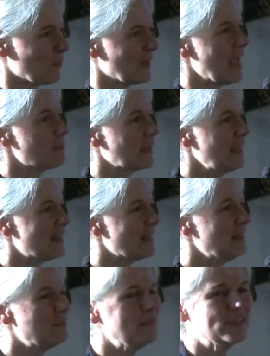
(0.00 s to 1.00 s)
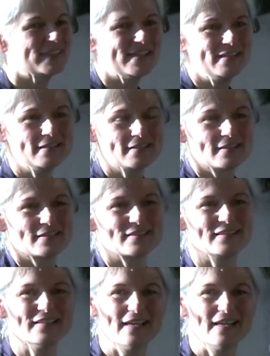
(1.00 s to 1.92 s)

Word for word: ja, bringe ich Ihnen mit als äh,